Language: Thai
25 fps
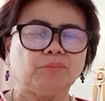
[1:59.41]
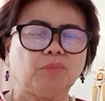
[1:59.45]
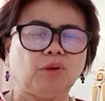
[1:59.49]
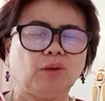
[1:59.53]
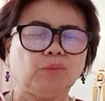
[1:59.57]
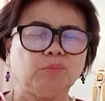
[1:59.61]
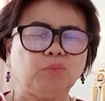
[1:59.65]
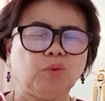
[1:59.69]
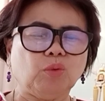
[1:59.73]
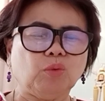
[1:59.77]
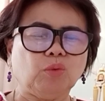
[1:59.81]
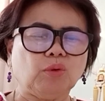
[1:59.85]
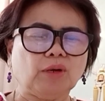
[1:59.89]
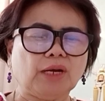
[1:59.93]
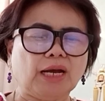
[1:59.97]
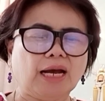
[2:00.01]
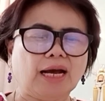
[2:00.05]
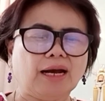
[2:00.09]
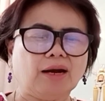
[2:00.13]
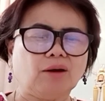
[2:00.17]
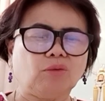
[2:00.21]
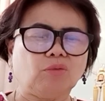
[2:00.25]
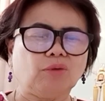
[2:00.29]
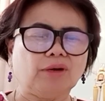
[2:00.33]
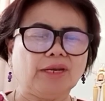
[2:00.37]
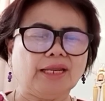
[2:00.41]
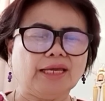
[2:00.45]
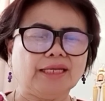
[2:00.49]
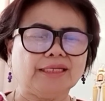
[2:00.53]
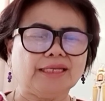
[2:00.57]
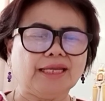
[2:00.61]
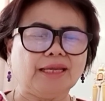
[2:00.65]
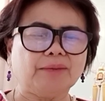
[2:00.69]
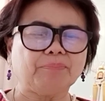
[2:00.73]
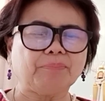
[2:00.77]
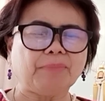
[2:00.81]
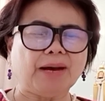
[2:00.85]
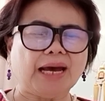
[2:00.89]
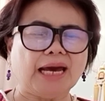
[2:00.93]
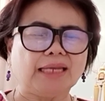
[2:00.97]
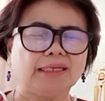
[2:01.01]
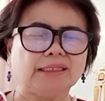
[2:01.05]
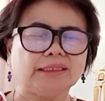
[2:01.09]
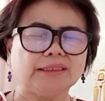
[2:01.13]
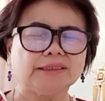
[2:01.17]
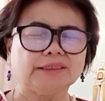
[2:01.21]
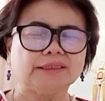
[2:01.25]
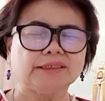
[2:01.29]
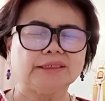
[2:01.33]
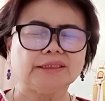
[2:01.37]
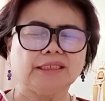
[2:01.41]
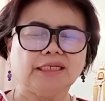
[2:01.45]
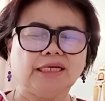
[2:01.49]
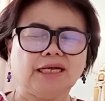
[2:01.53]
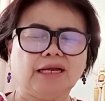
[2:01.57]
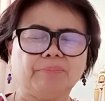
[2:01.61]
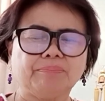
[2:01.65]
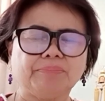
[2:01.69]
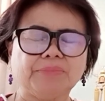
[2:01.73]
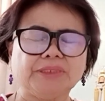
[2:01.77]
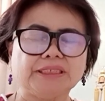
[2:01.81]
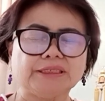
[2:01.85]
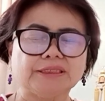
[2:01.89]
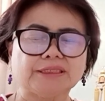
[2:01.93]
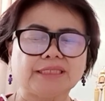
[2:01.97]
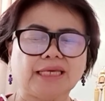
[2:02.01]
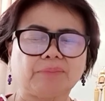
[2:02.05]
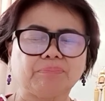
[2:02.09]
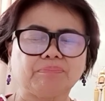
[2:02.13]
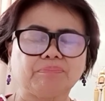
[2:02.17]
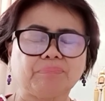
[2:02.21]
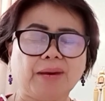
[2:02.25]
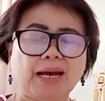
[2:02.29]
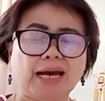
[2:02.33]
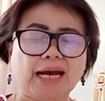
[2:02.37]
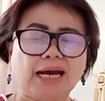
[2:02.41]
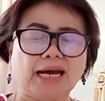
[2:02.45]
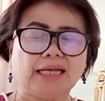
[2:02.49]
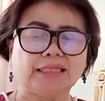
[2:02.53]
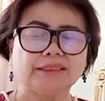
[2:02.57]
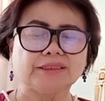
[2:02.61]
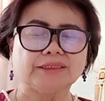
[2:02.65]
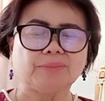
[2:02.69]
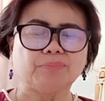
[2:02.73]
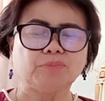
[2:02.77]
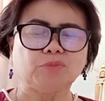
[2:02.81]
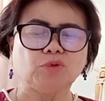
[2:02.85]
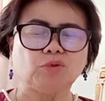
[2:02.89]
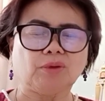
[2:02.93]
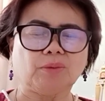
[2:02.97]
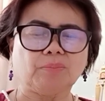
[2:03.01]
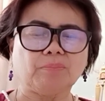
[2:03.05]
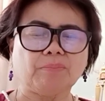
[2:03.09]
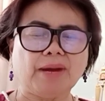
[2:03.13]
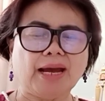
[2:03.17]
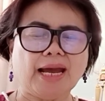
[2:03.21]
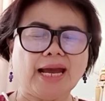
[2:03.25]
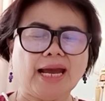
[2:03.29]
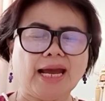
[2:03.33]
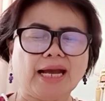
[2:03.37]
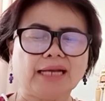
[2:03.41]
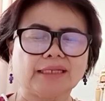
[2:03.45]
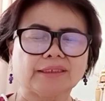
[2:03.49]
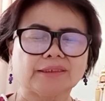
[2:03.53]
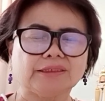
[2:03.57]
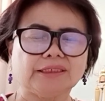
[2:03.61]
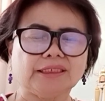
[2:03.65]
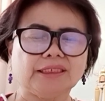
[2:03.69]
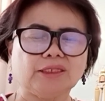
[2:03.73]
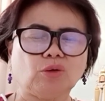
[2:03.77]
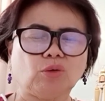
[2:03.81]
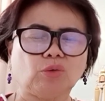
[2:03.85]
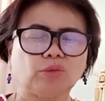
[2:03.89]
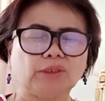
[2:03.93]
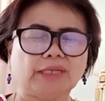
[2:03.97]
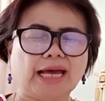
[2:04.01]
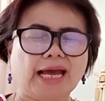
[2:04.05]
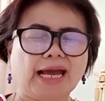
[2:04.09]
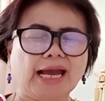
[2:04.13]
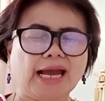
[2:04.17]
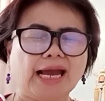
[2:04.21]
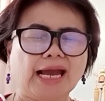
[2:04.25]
บนภูเขาและในป่าลึก มีสัตว์ป่าจำนวนมากที่ อดอา